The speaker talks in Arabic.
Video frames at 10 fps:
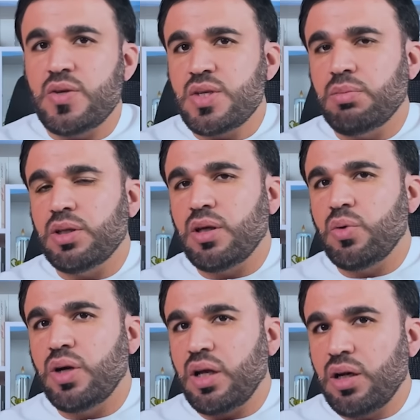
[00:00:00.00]
ليس
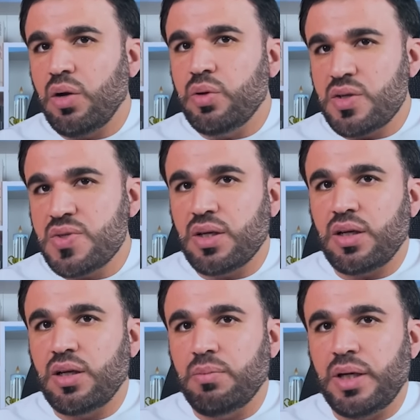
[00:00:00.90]
بالضرورة أنه
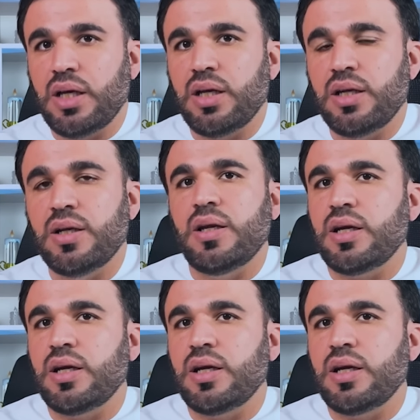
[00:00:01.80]
يسرق المال